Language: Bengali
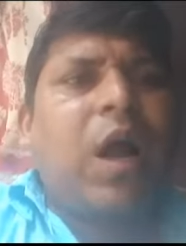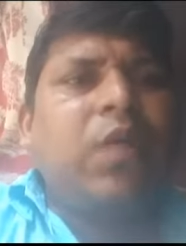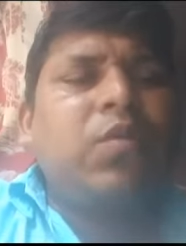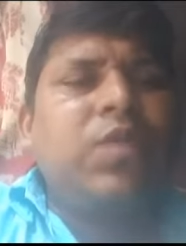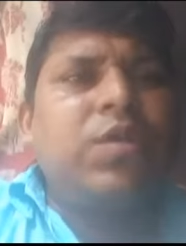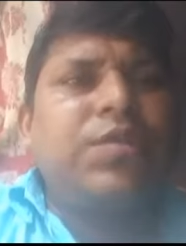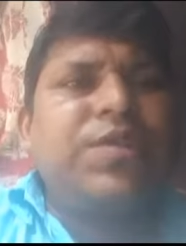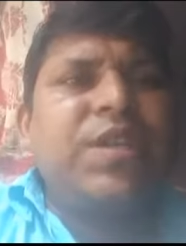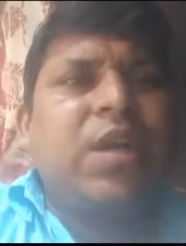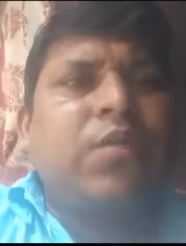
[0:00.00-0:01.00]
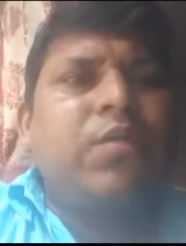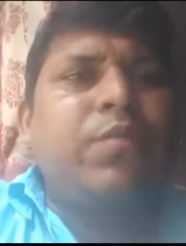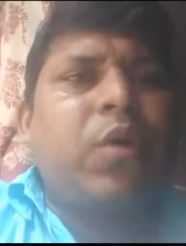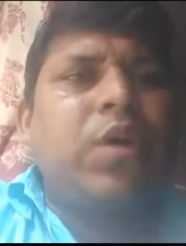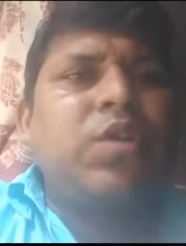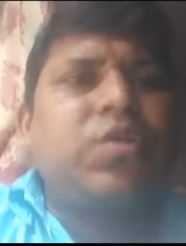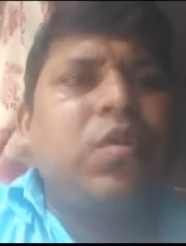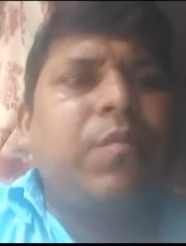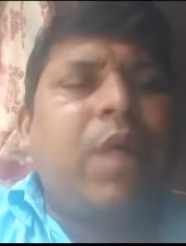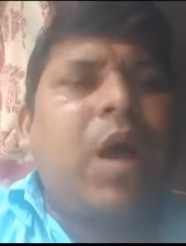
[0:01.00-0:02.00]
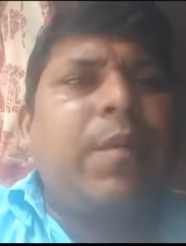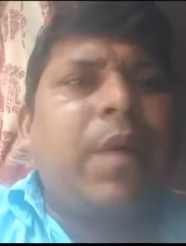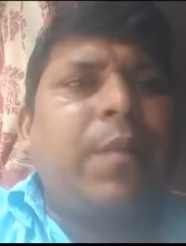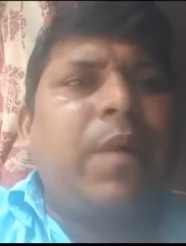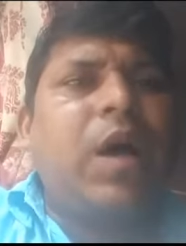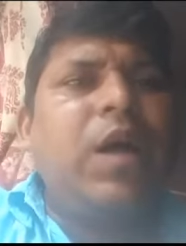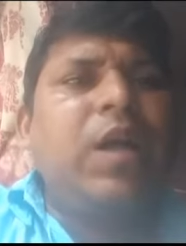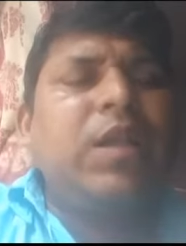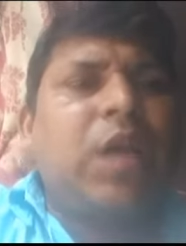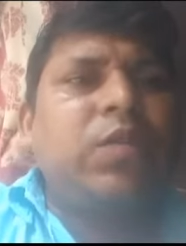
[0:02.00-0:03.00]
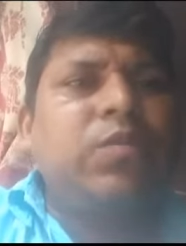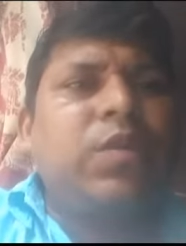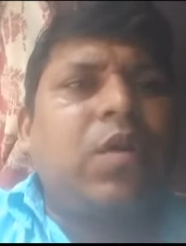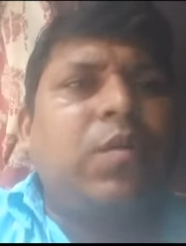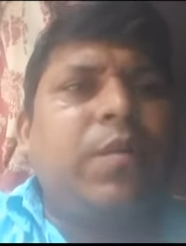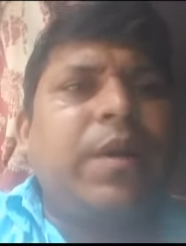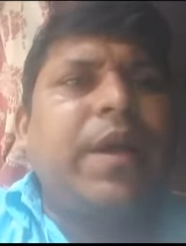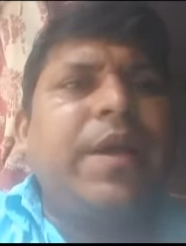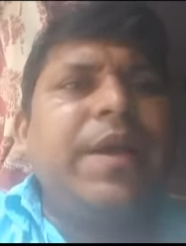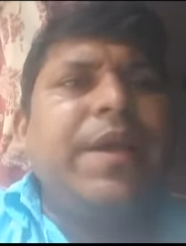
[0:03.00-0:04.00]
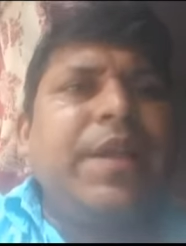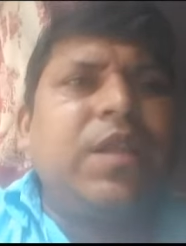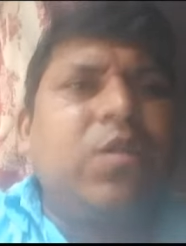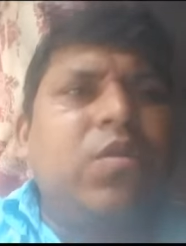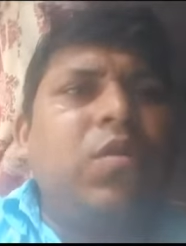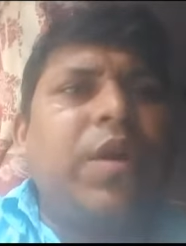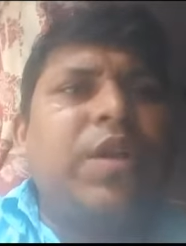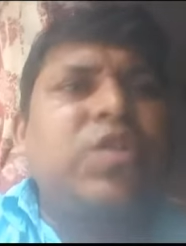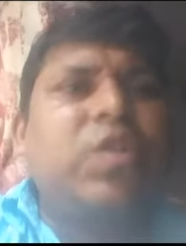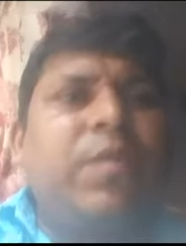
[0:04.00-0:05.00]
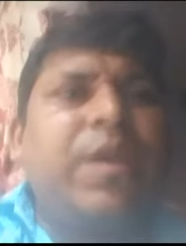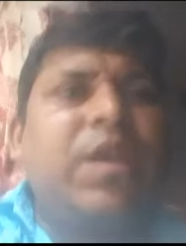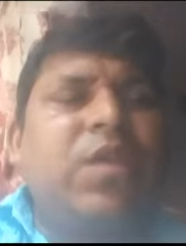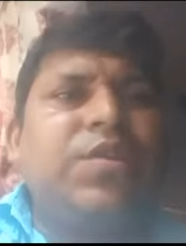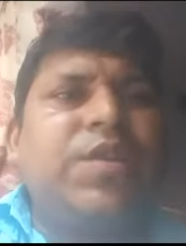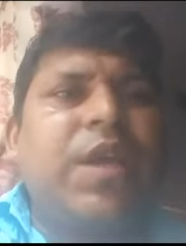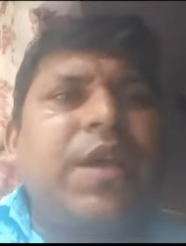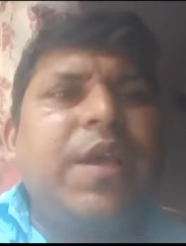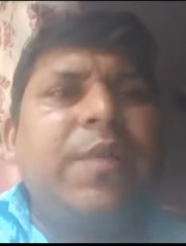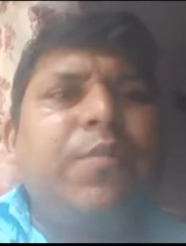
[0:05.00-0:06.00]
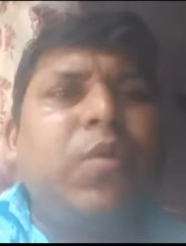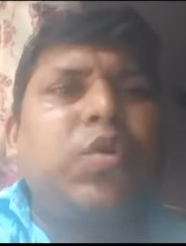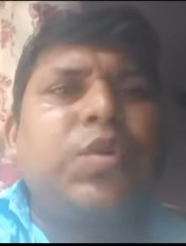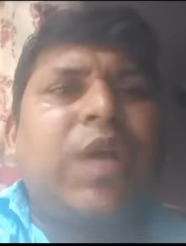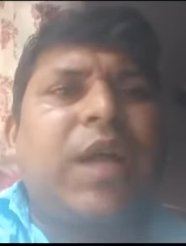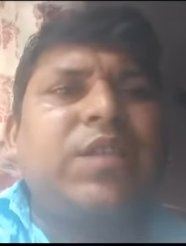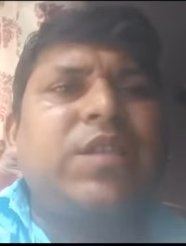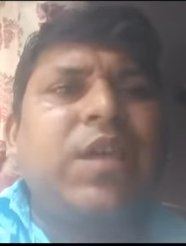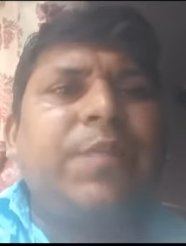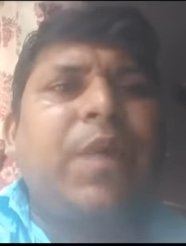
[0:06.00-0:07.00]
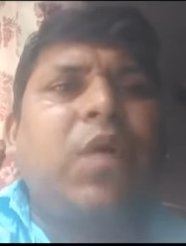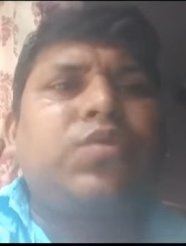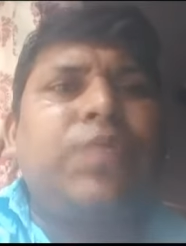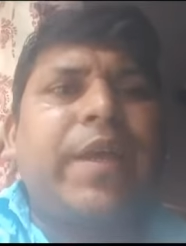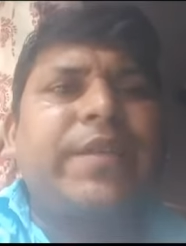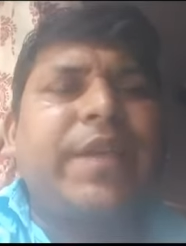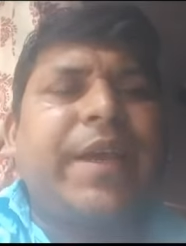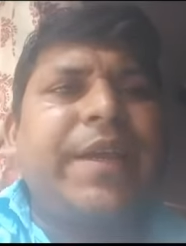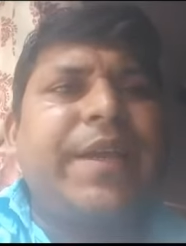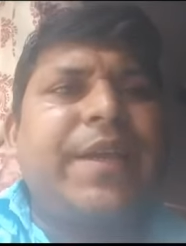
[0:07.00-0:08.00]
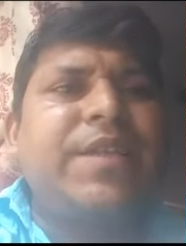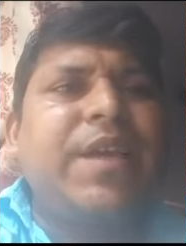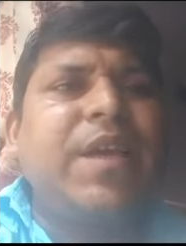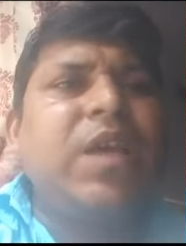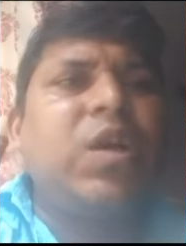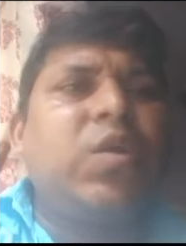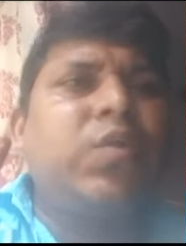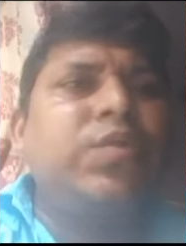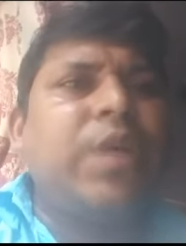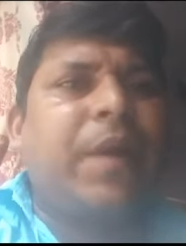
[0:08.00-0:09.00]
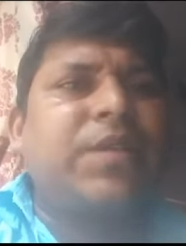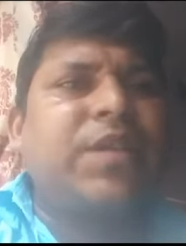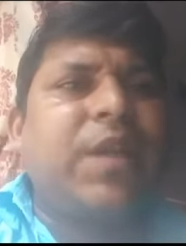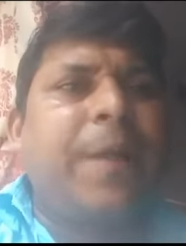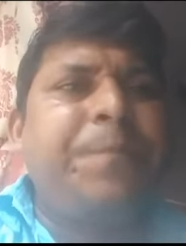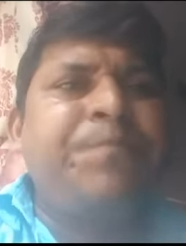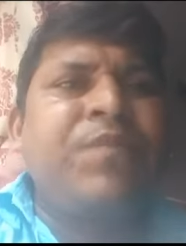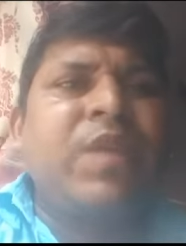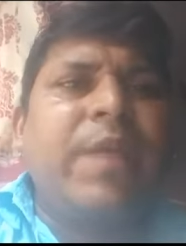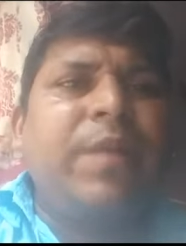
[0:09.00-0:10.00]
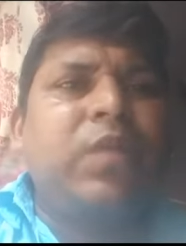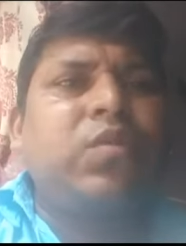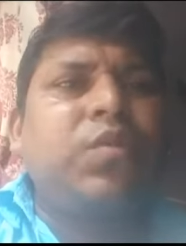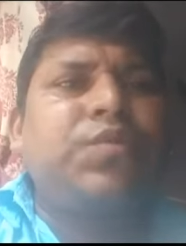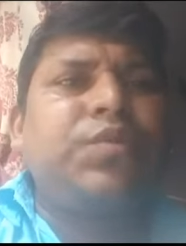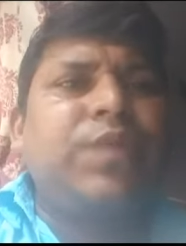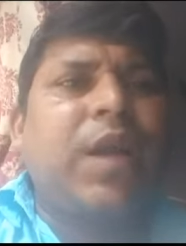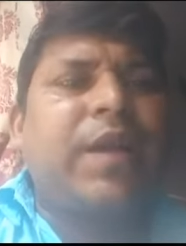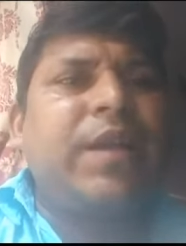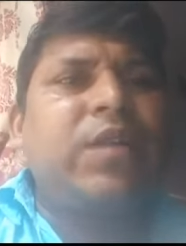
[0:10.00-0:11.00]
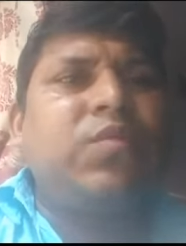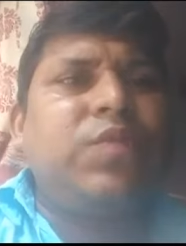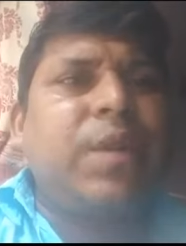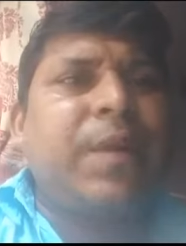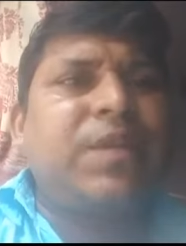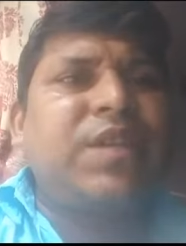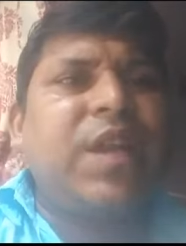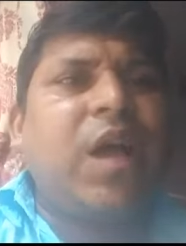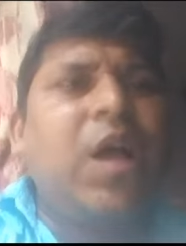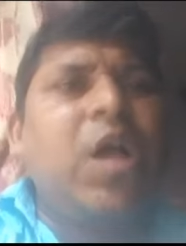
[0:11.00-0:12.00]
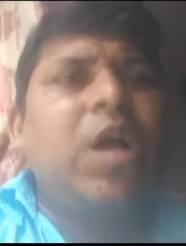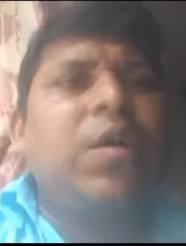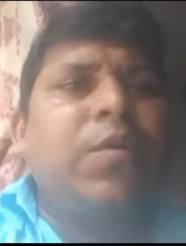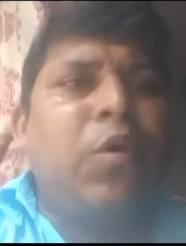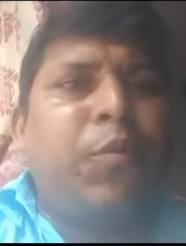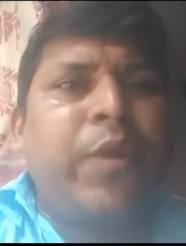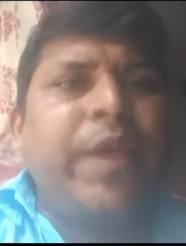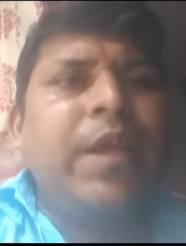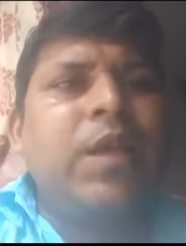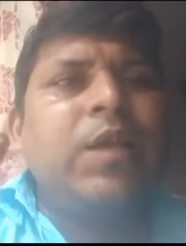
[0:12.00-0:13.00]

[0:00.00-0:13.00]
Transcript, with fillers: আরও কি হচ্ছে যখন বয়স্ক মা বাবা দাদু ঠাকুমারা এদেরও অনেক সময় কি হচ্ছে ওষুধ খাচ্ছে বা ওষুধ এক জায়গায় রেখেছে খুঁজে পাচ্ছে না এইমাত্র ওষুধটা রাখলেন খুঁজে পাচ্ছেন না ওপরে